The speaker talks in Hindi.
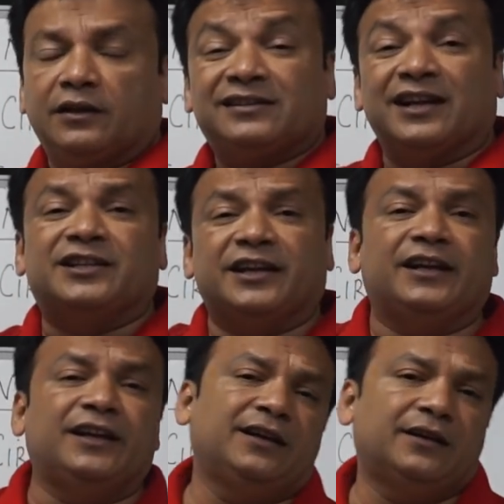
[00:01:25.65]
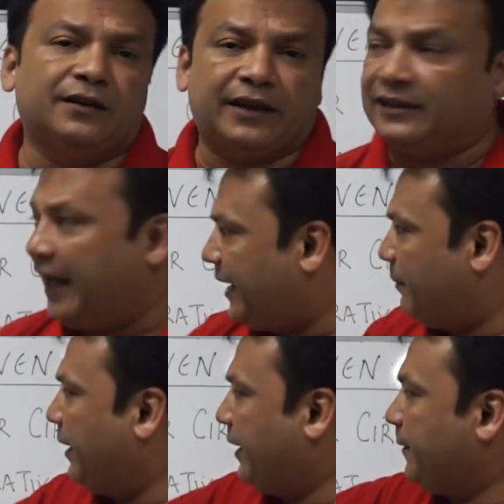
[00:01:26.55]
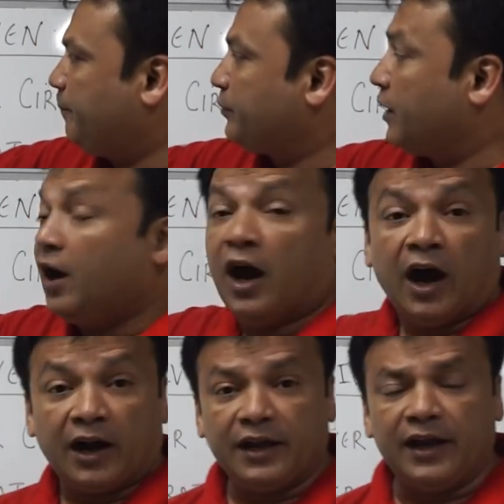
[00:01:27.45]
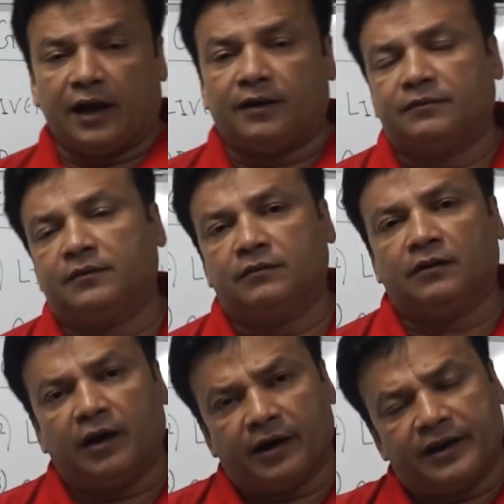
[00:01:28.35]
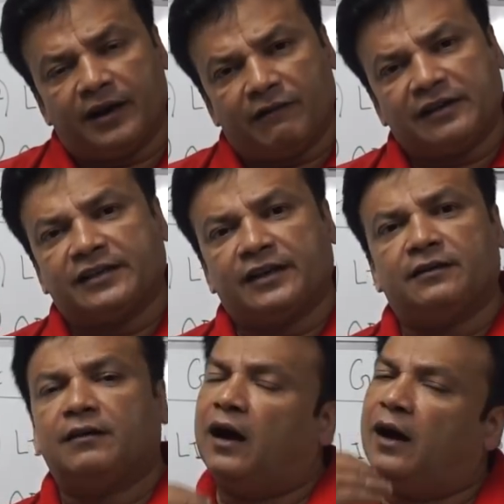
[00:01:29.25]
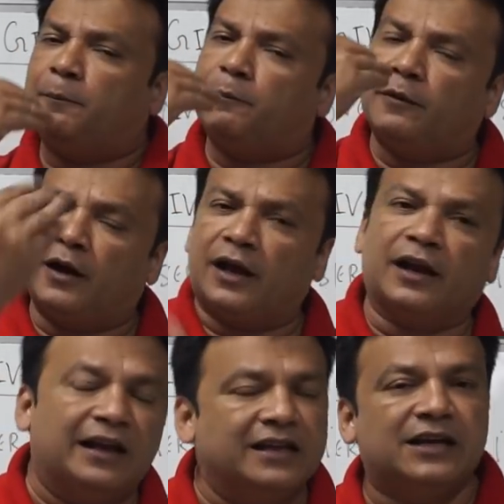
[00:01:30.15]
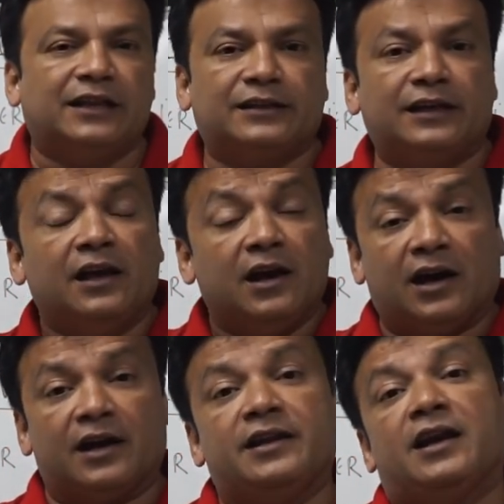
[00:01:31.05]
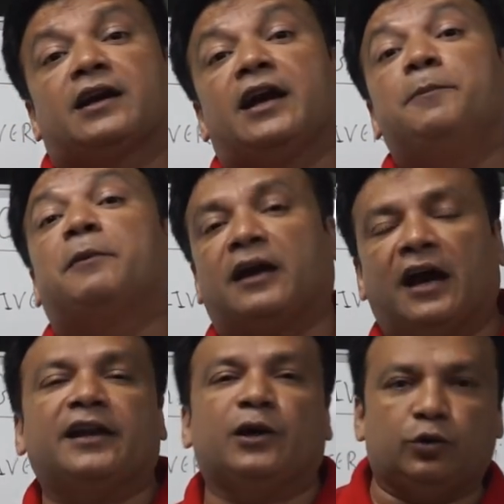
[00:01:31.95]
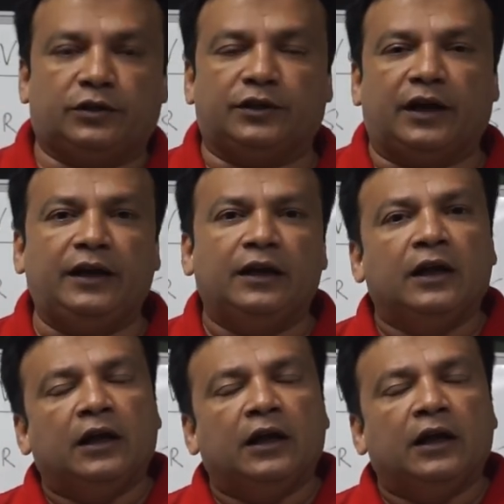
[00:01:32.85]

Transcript: सर्जरी के दायरे में है हर्निया हर्निया वैसे आप अगर नहीं जानते हर्निया कई प्रकार के होते हैं राइट